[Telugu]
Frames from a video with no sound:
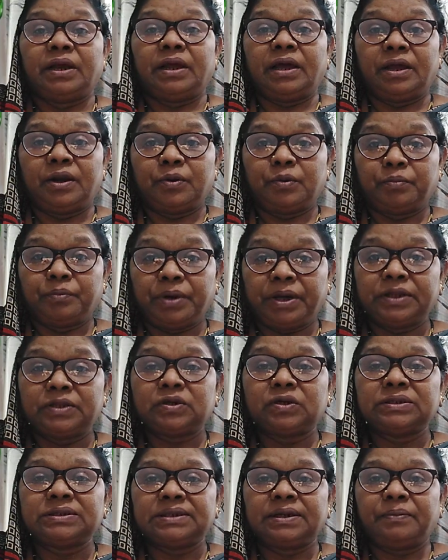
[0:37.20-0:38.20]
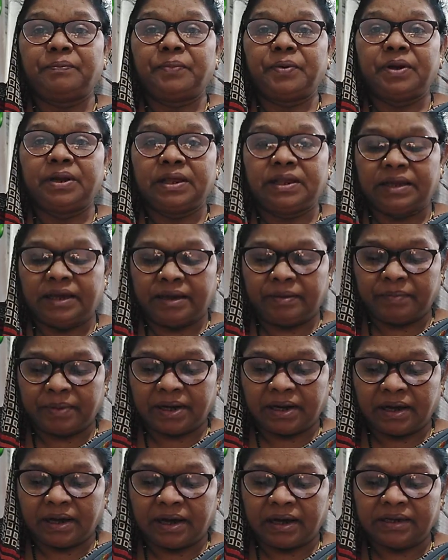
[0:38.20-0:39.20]
నేను మీతో చెప్పినది
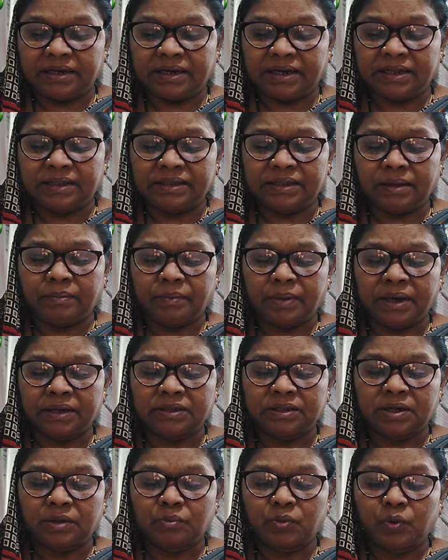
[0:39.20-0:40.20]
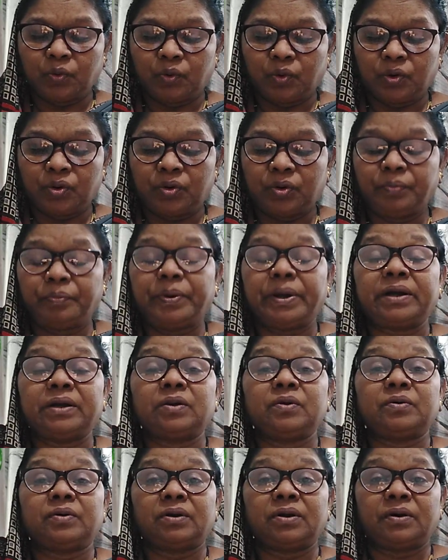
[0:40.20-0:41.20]
ఏమనగా ఎంత మాత్రము ఒట్టు
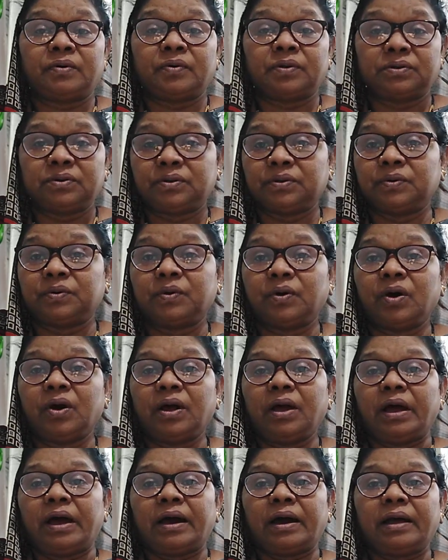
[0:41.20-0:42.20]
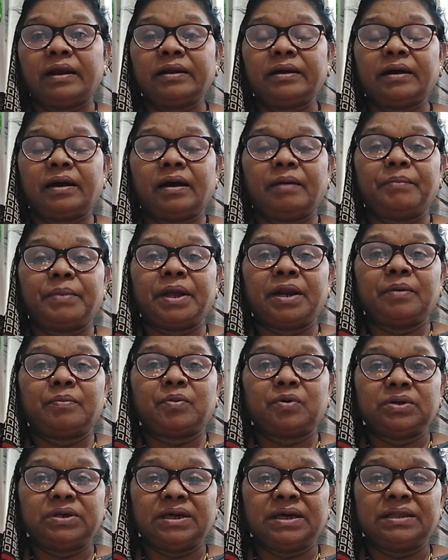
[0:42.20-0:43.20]
పెట్టుకొనవద్దు కనుక
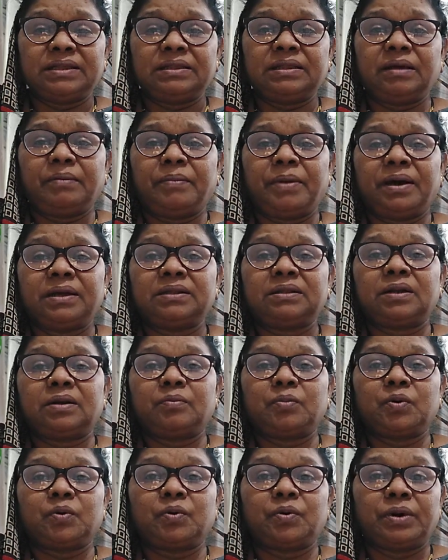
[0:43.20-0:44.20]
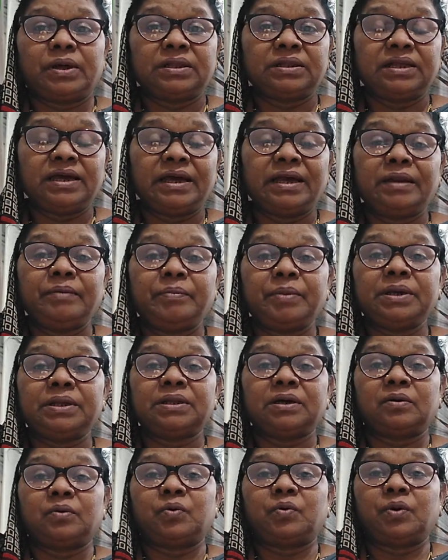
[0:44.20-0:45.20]
మనము ఎంత మాత్రము కూడా దేని
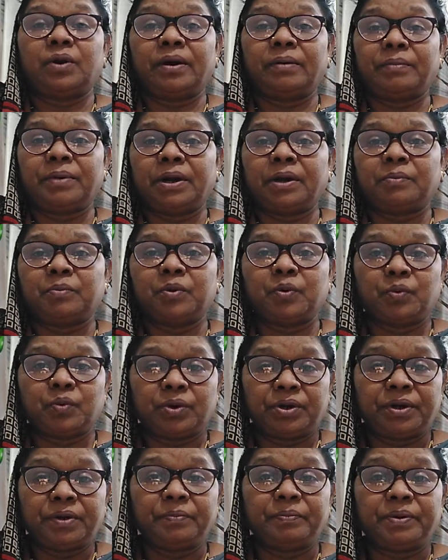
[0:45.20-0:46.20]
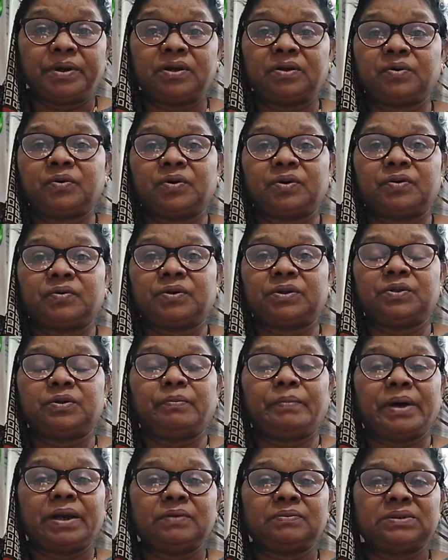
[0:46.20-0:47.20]
మీద కూడా మనము ఒట్టు పెట్టుకొనవద్దు
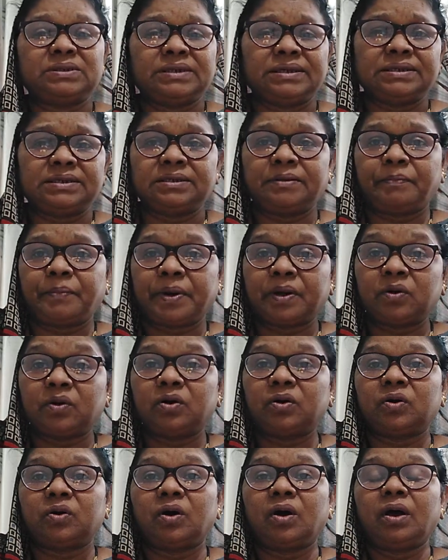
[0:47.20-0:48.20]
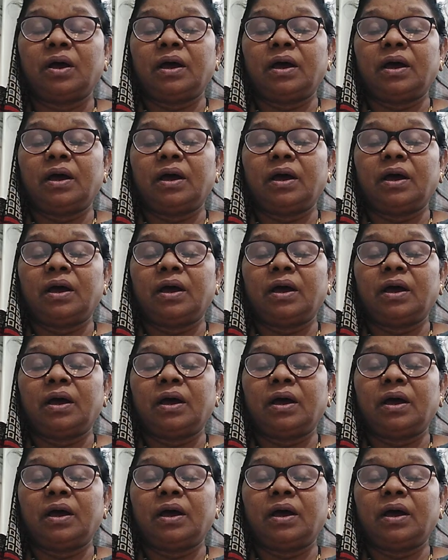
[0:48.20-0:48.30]
మనం చేసే పనిలో